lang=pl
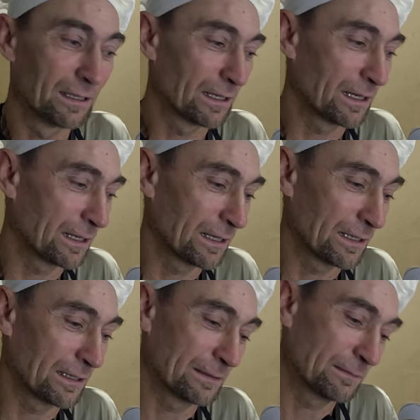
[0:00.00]

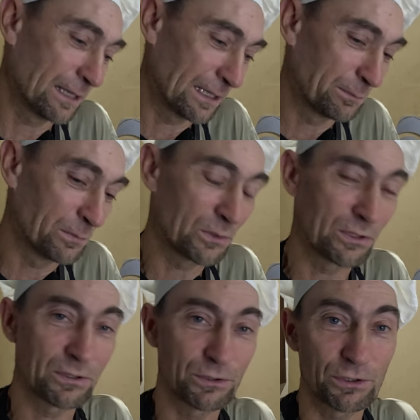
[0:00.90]
e, ale może
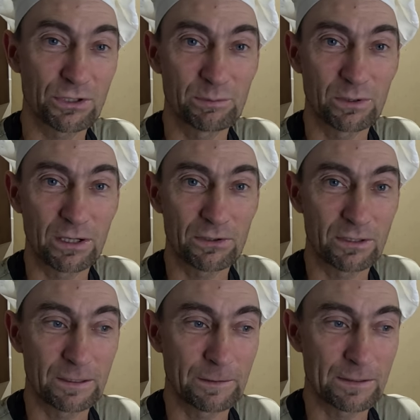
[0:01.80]
coś jeszcze pokażę
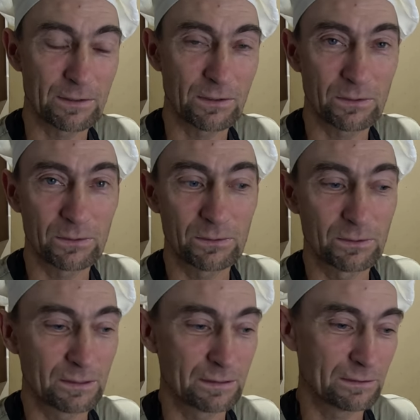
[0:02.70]
z zagrodu,
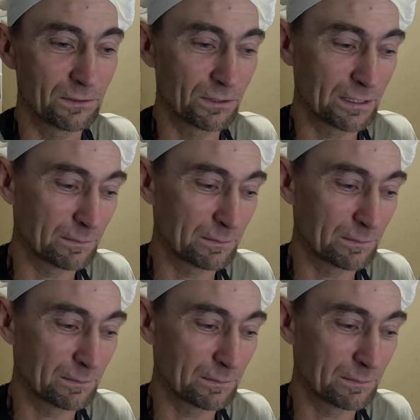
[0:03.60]
e, gdzieś tam e,